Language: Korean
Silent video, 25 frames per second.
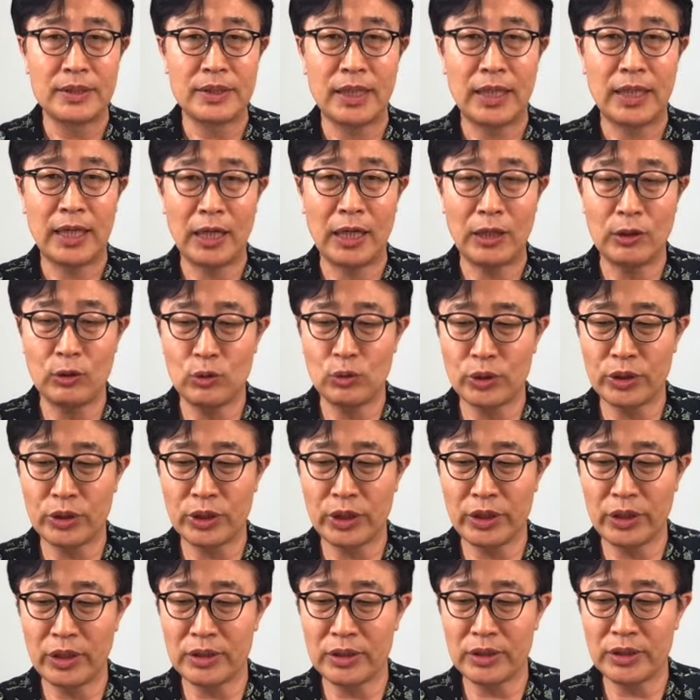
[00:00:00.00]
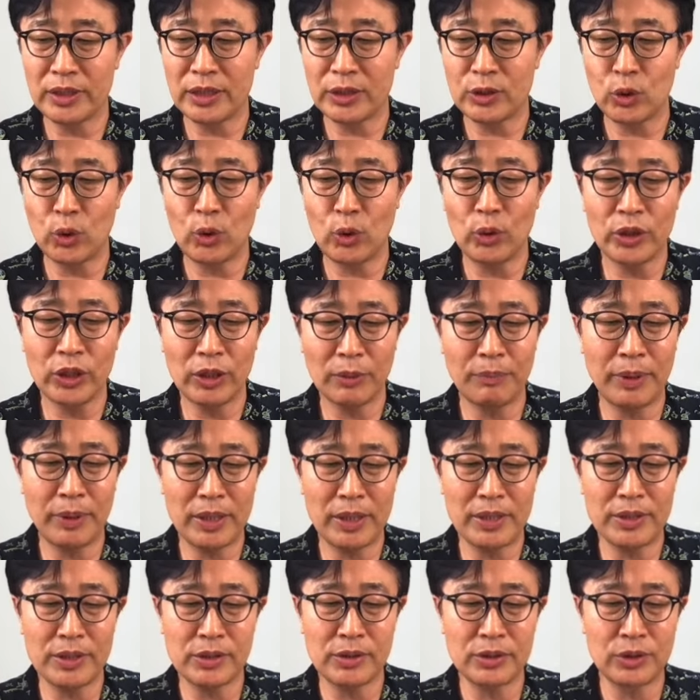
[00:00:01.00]
자,
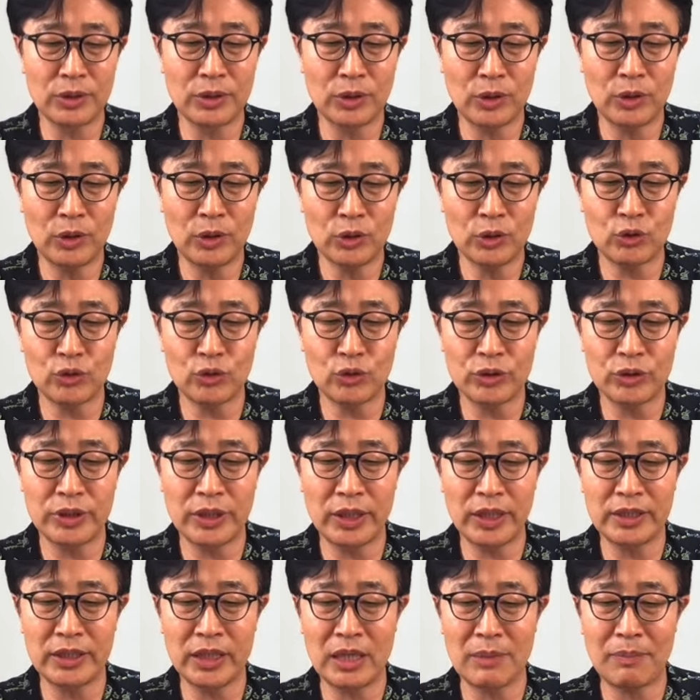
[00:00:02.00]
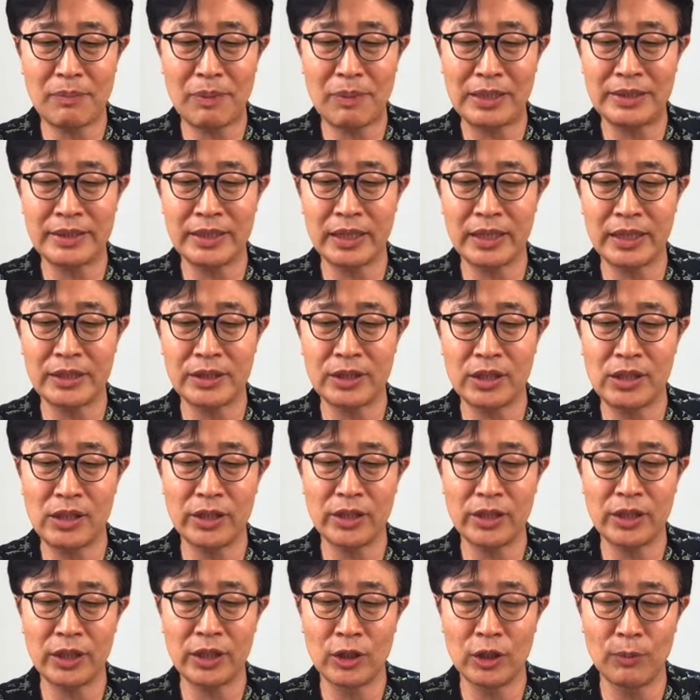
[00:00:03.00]
한국경영자총협회에서는요, 중대재해 발생
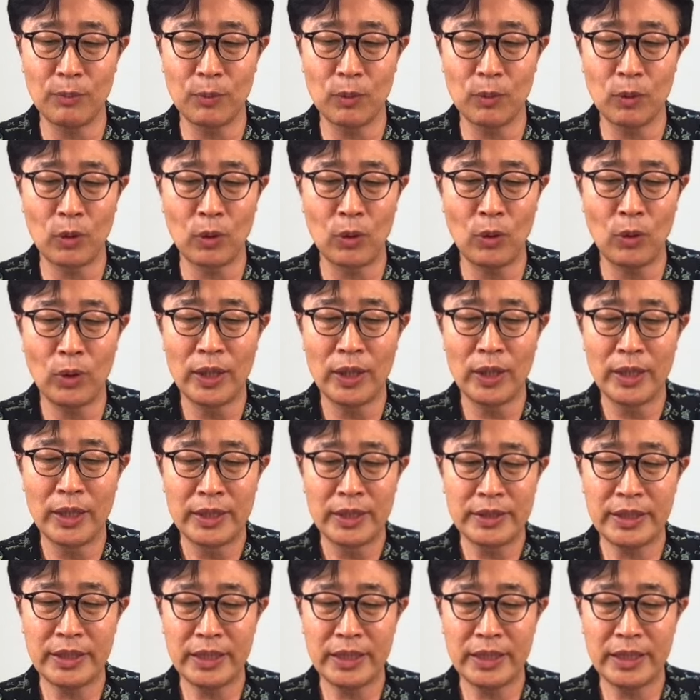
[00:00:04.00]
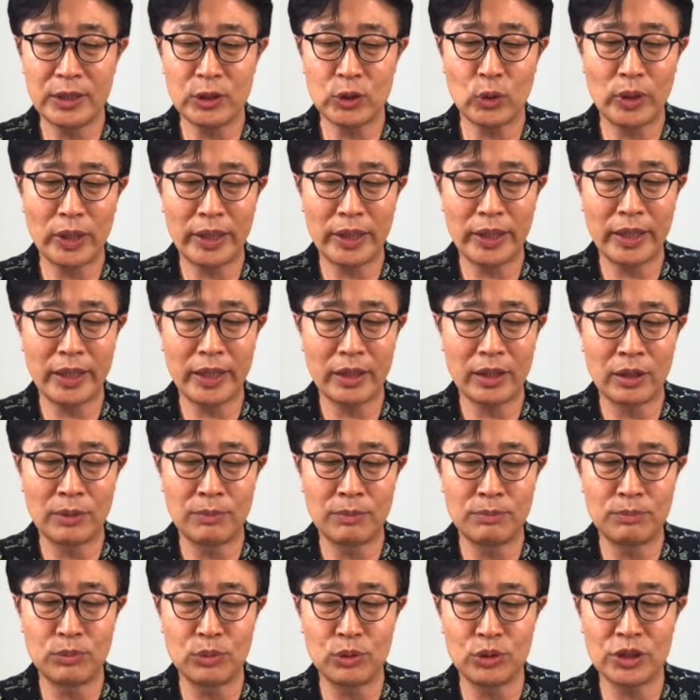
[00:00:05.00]
전력이 없고 최소한의
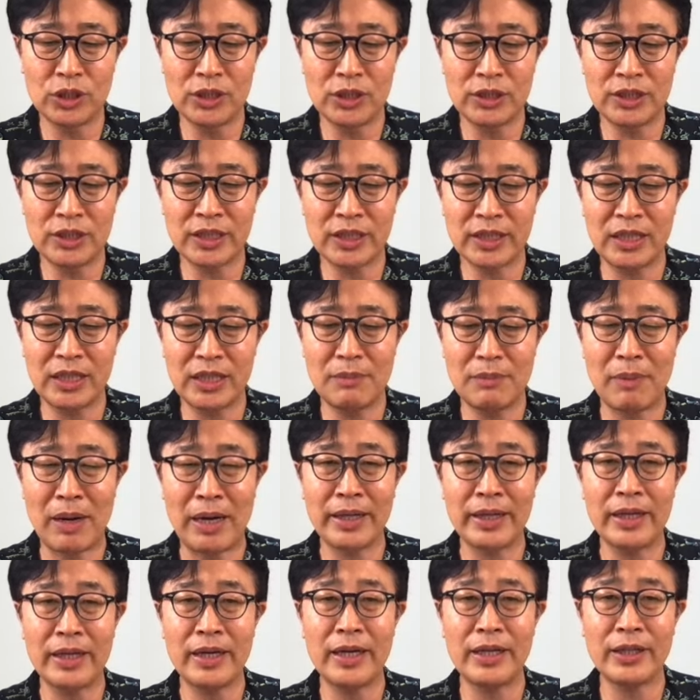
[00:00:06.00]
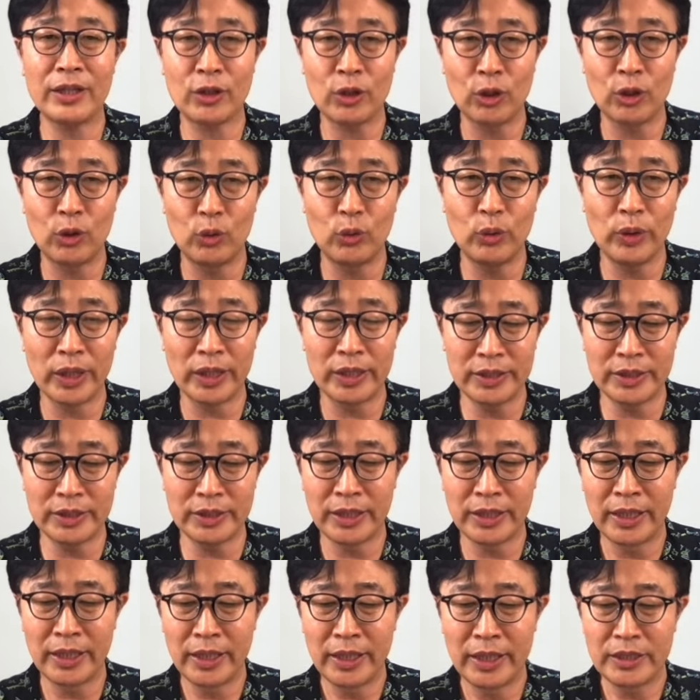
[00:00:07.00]
업무 절차를 마련한
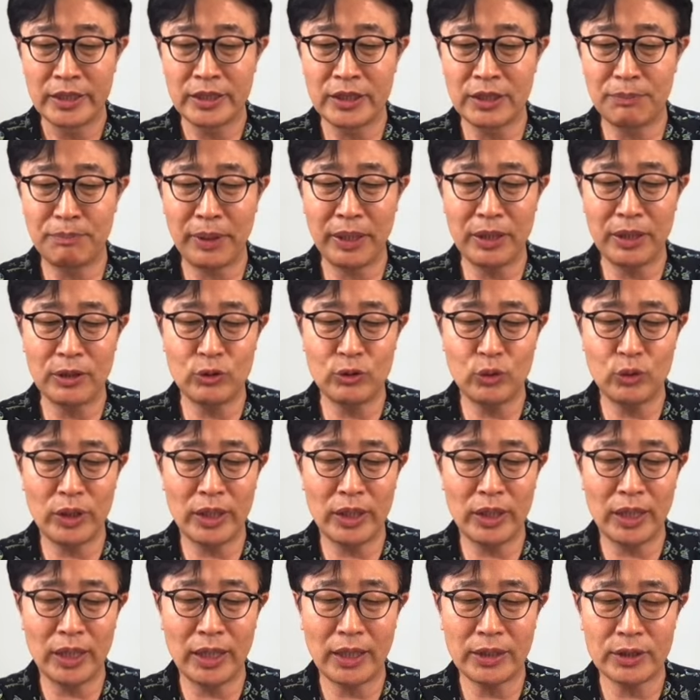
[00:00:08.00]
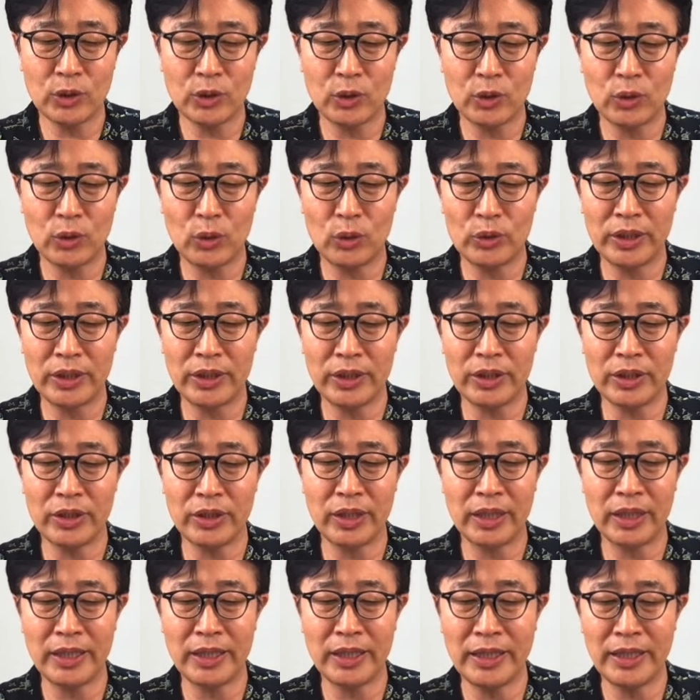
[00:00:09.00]
경우에는 집행유예가 선고되는
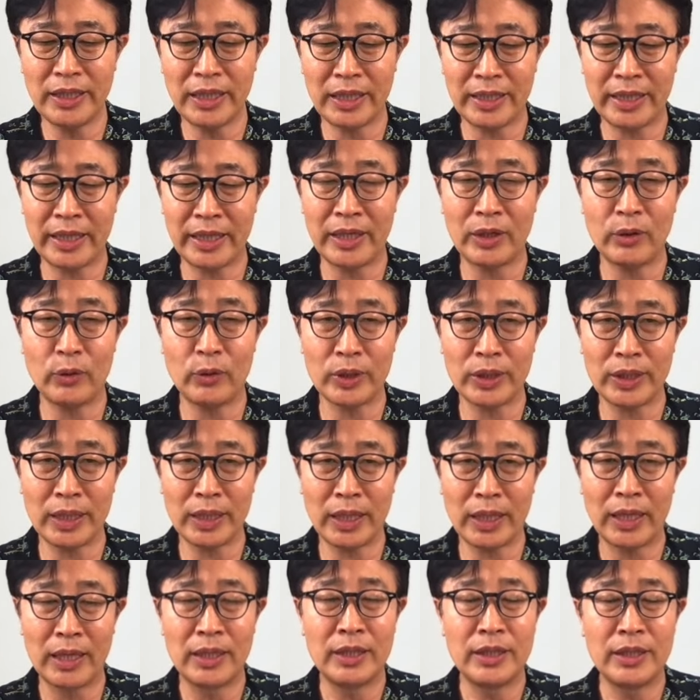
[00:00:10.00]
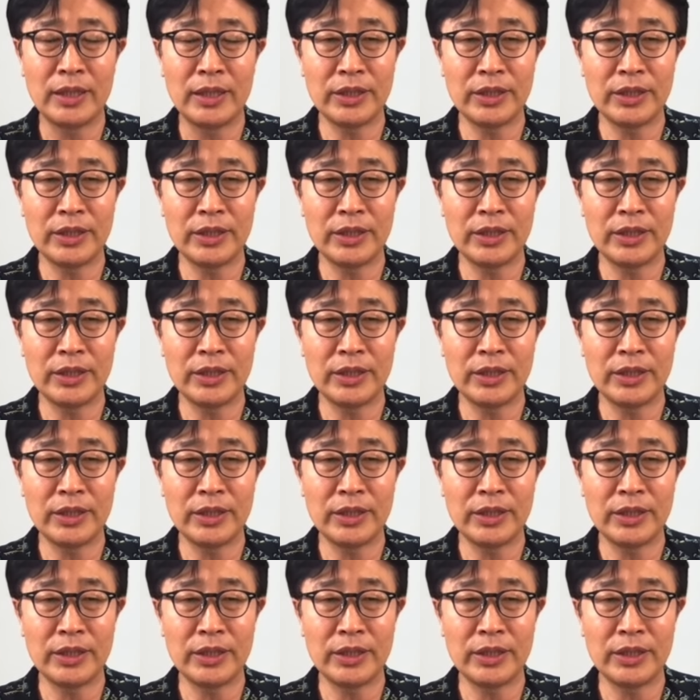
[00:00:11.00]
경향이 나타나고 있다.